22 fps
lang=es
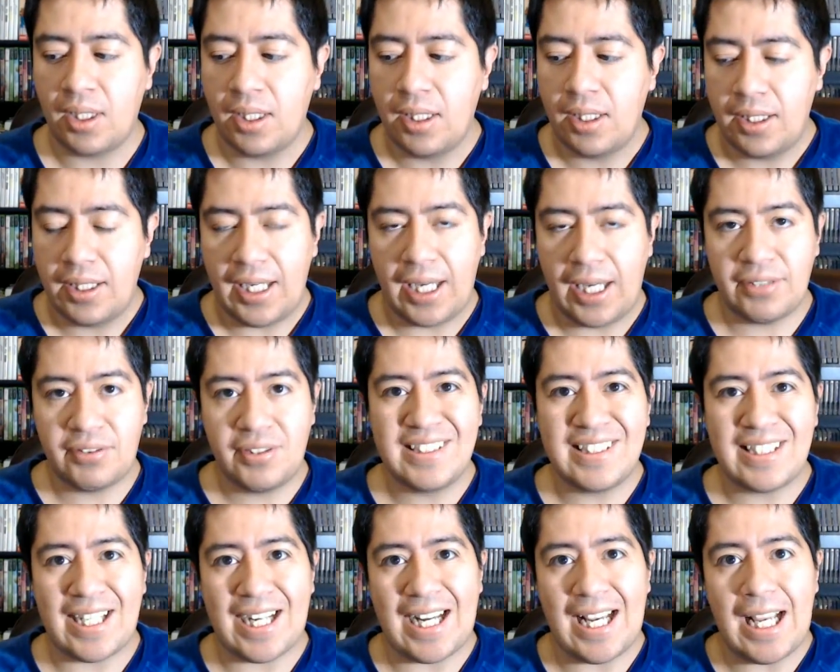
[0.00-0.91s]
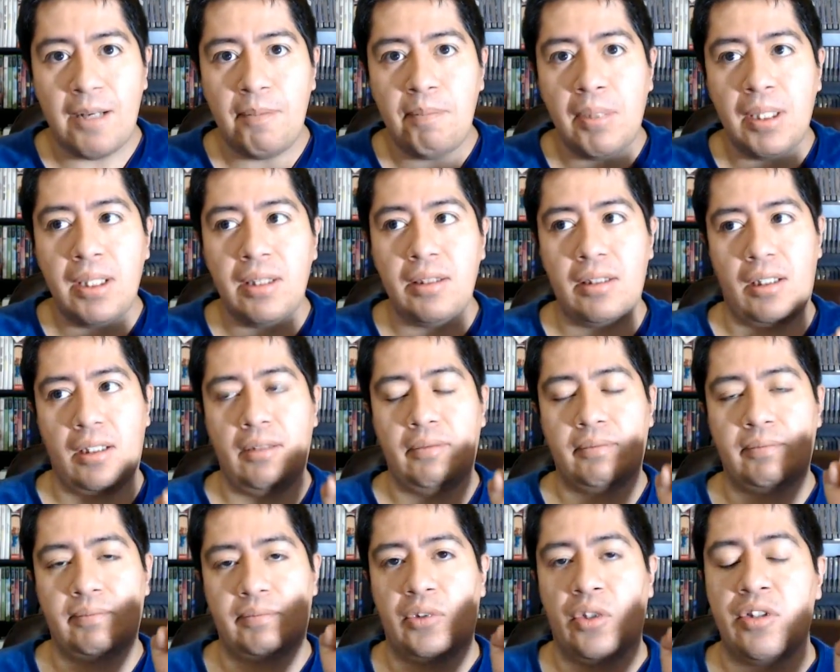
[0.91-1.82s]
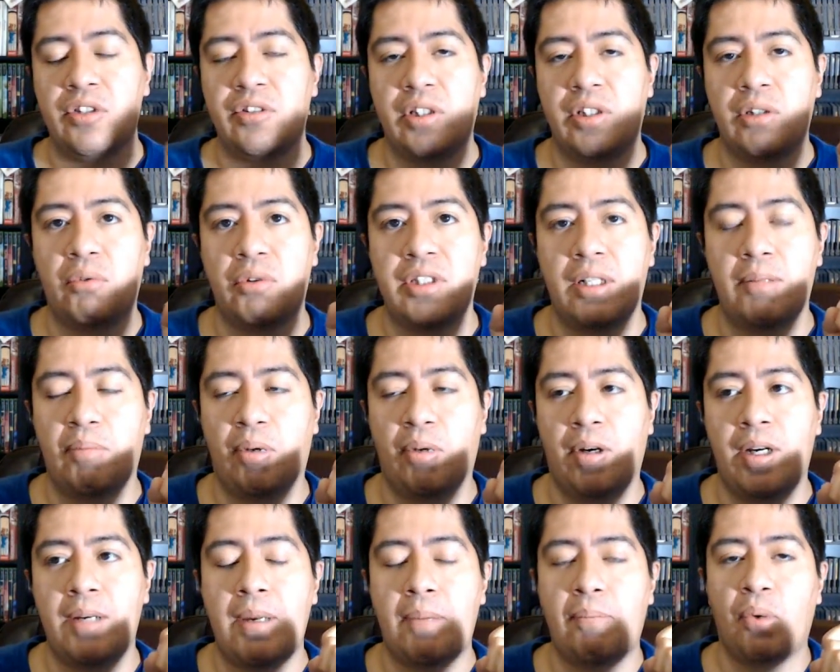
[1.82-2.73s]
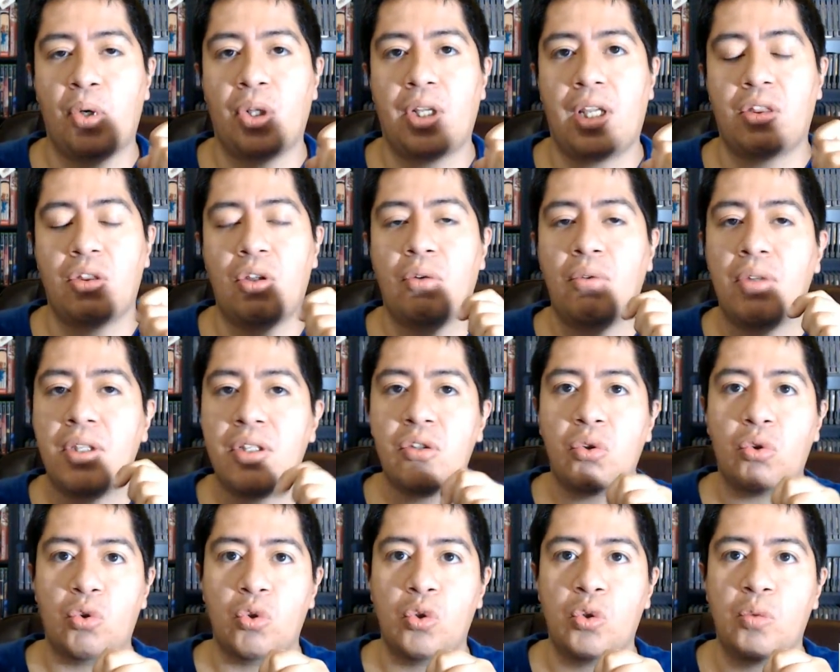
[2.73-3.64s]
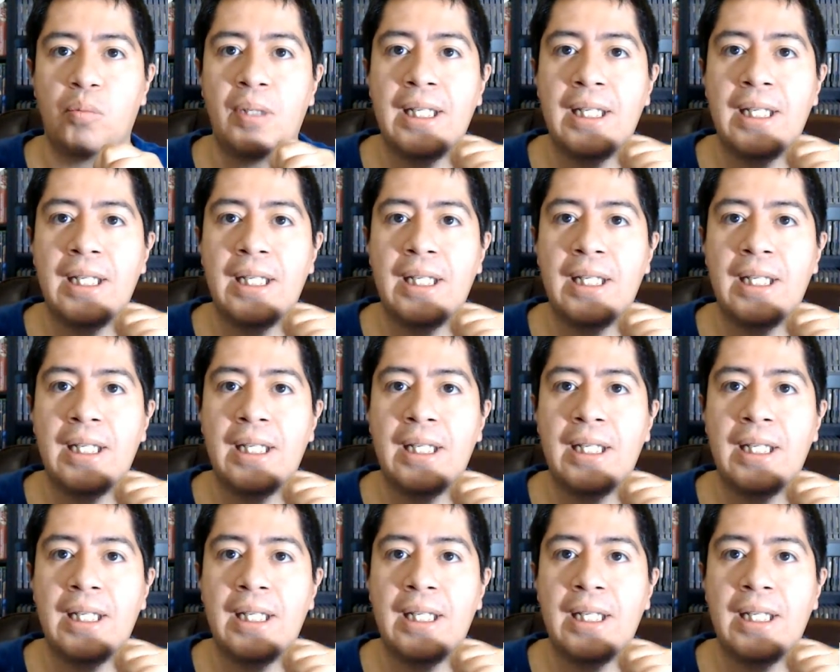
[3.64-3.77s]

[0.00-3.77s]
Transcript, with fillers: Ese es realmente donde se encuentra el problema, porque todo en YouTube